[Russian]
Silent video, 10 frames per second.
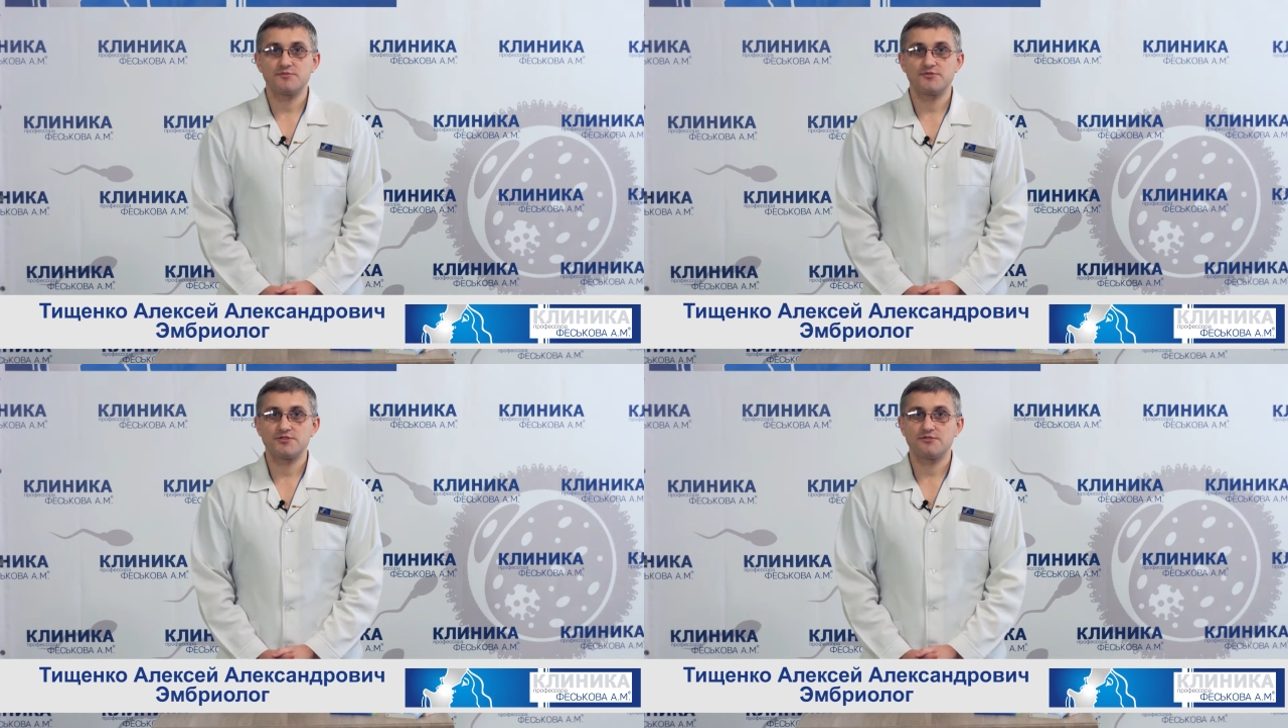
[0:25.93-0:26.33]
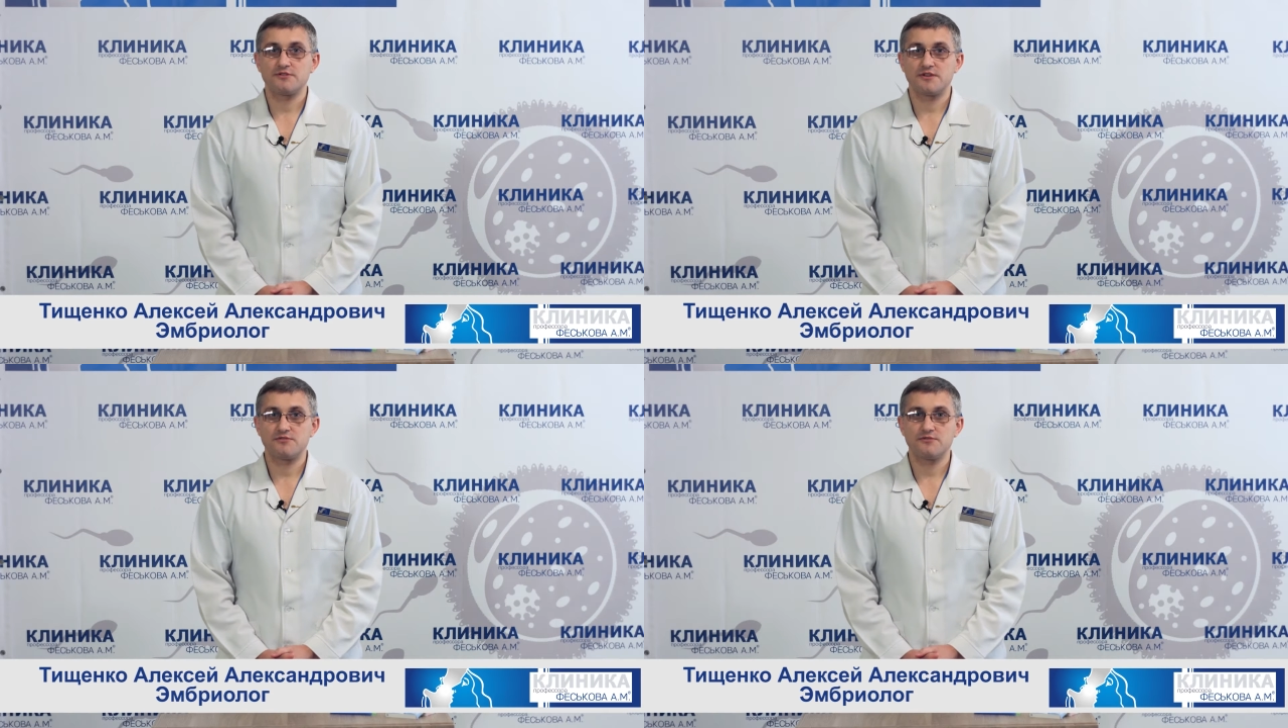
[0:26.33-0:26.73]
Мы уже
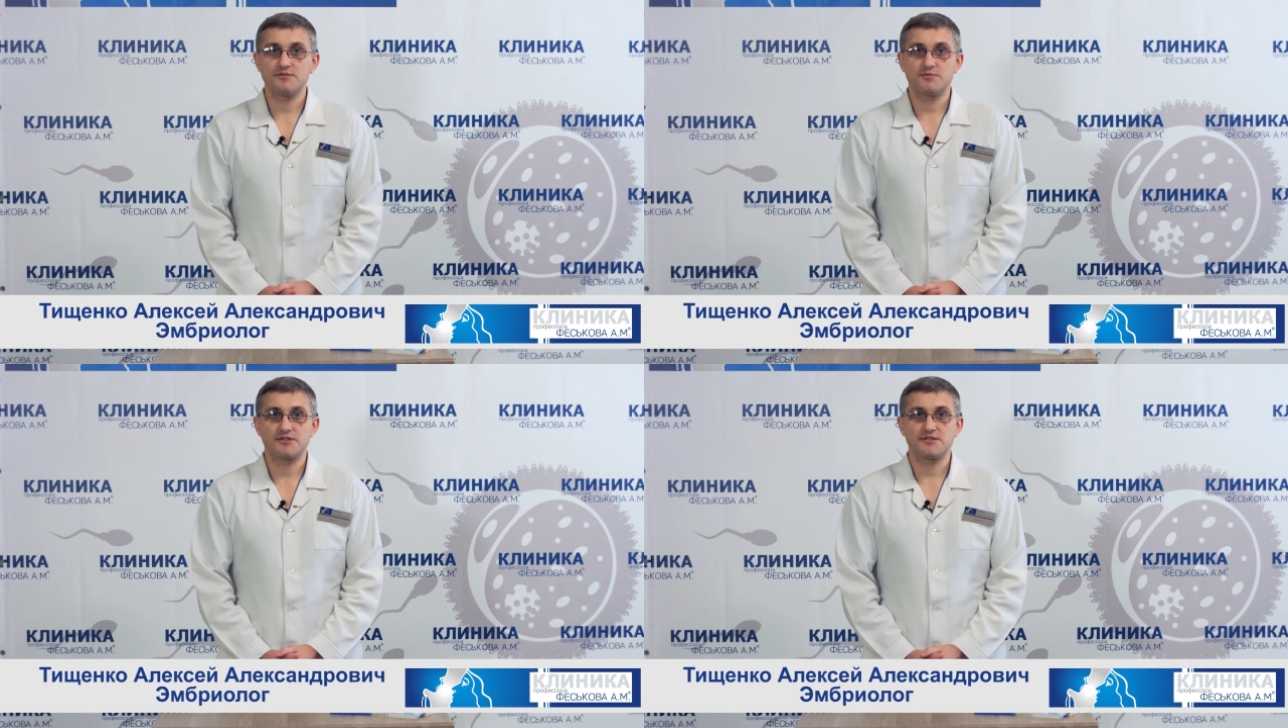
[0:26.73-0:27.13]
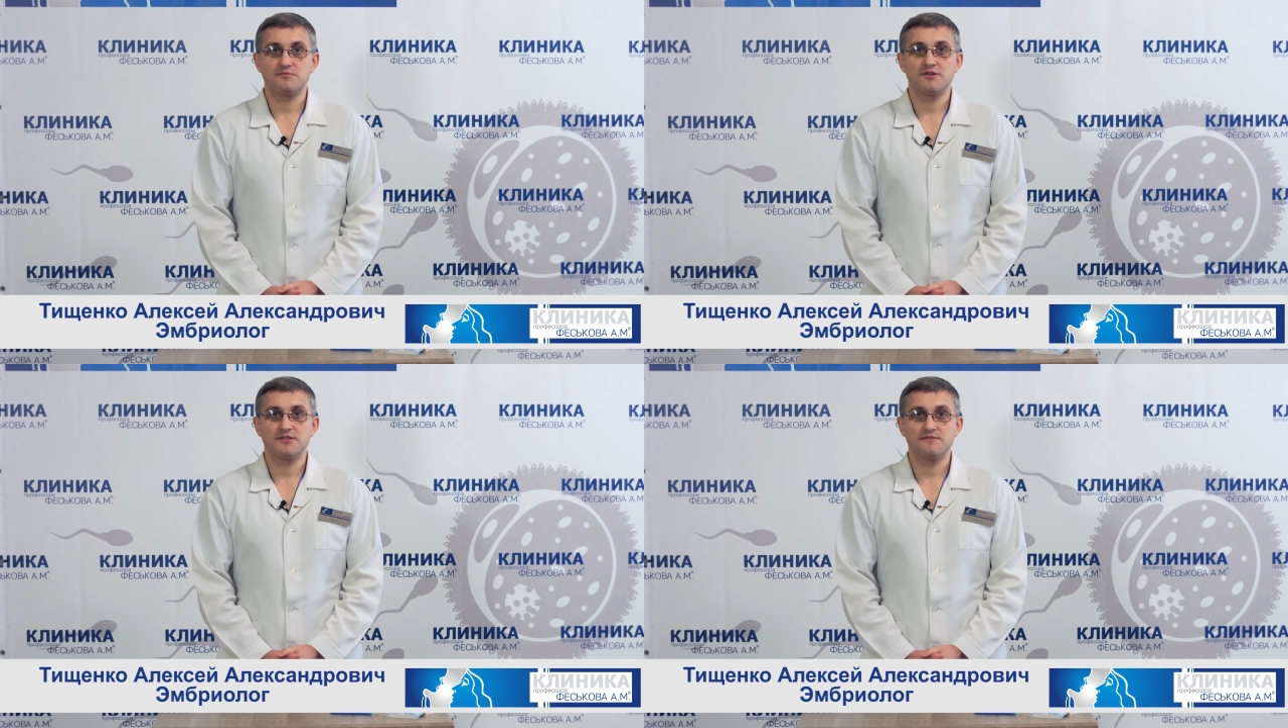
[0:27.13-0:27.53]
долгие годы мы
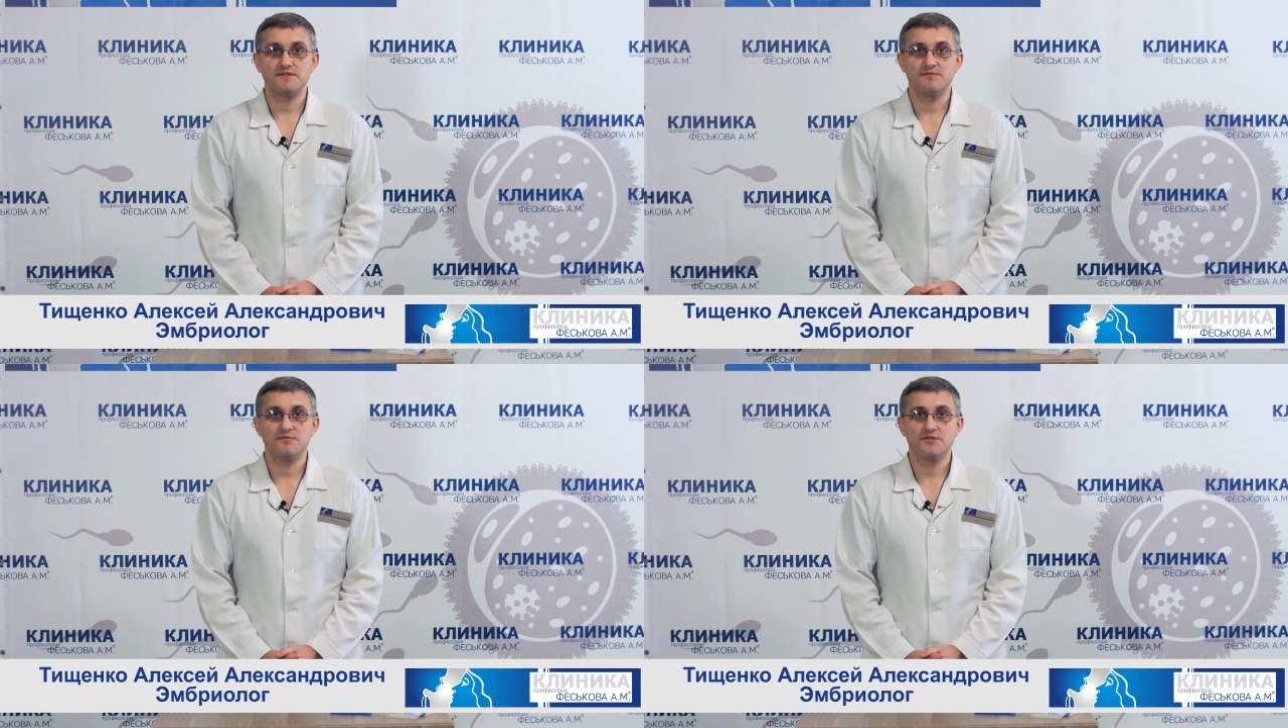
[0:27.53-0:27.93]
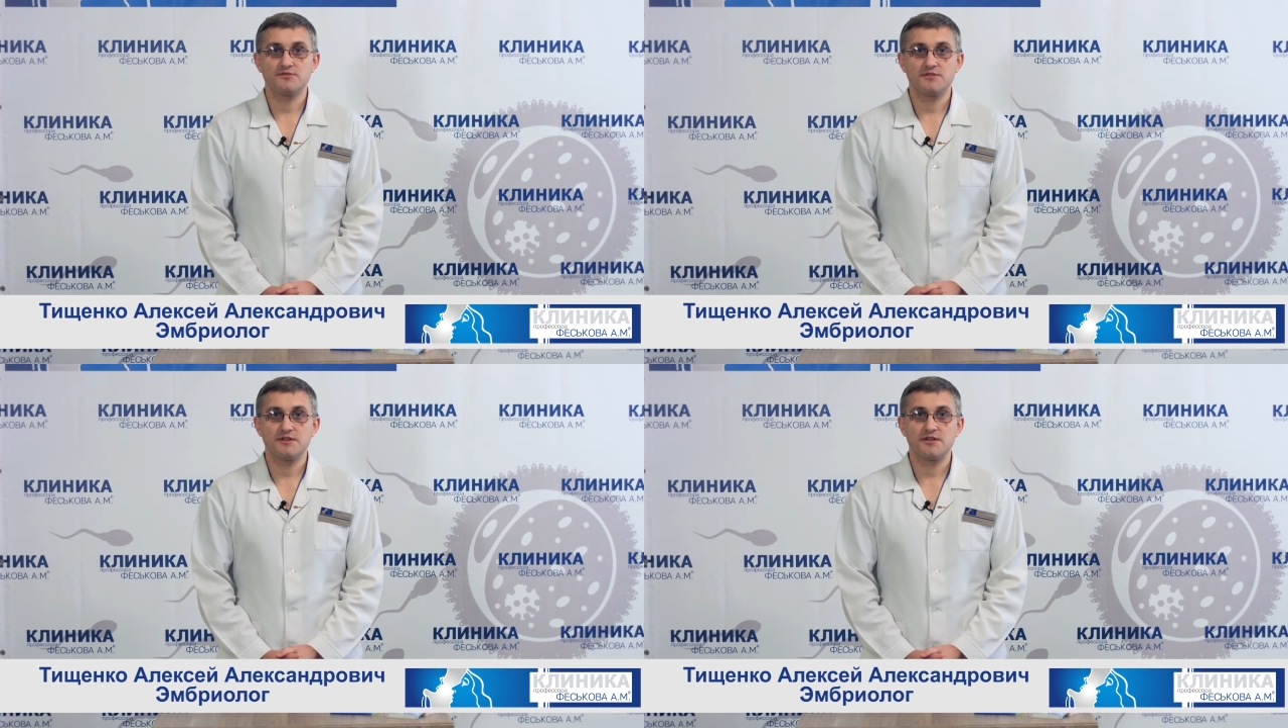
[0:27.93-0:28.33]
разрабатываем
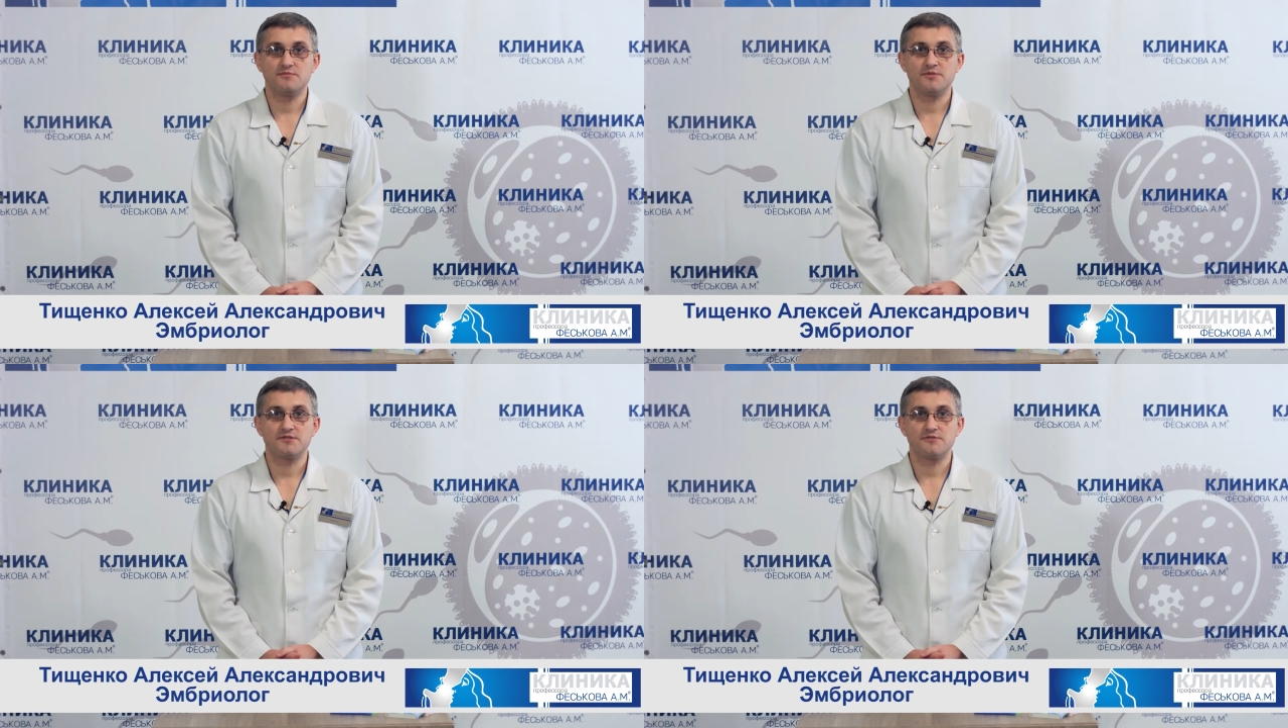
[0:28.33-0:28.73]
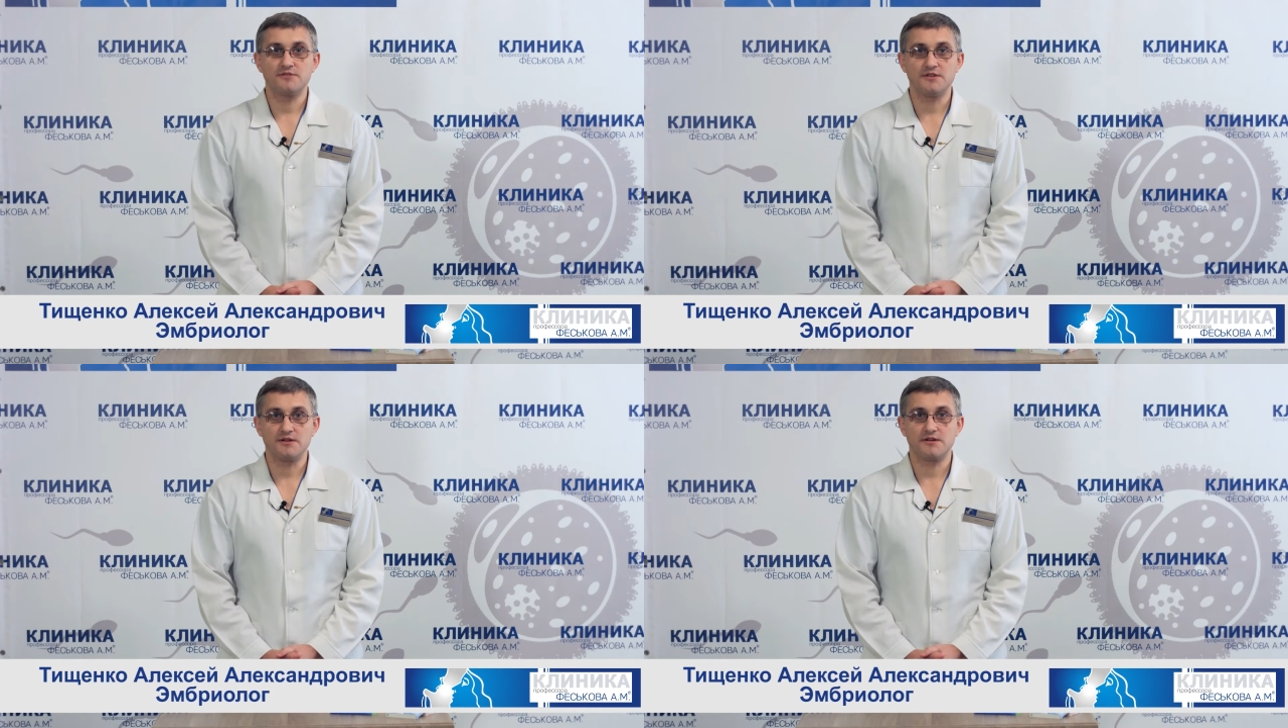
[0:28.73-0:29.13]
методики и
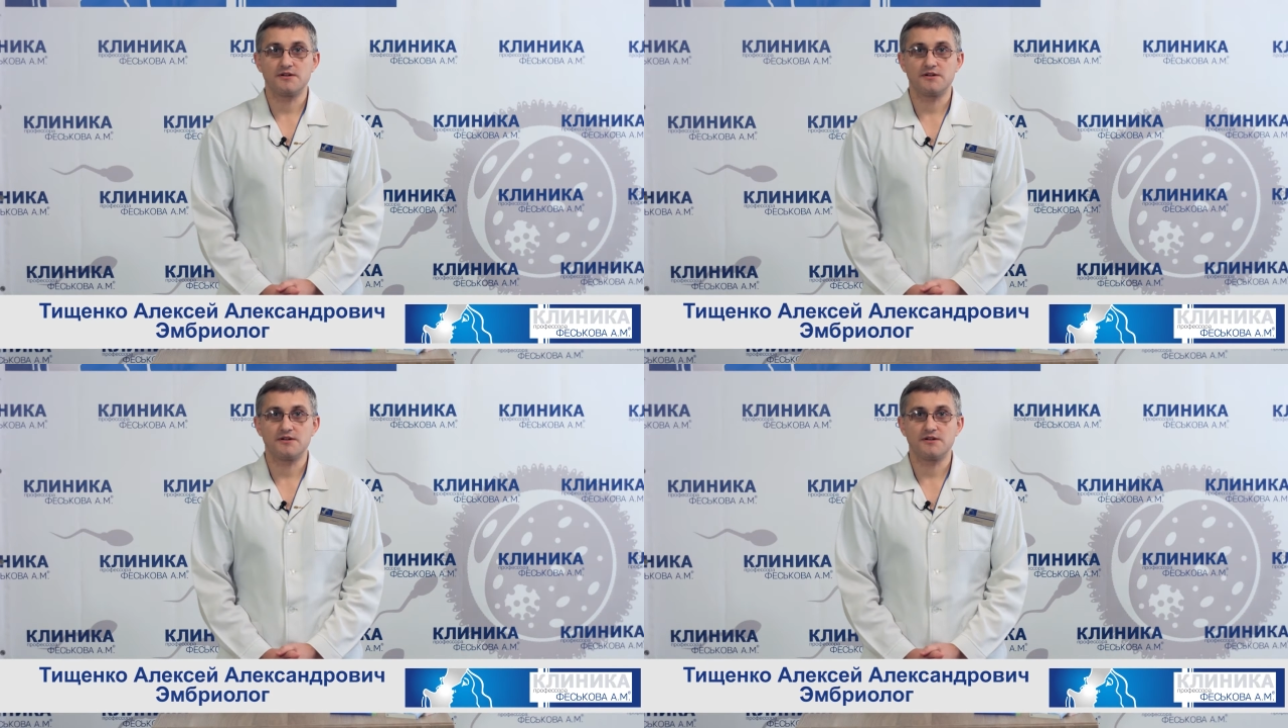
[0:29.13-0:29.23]
подходы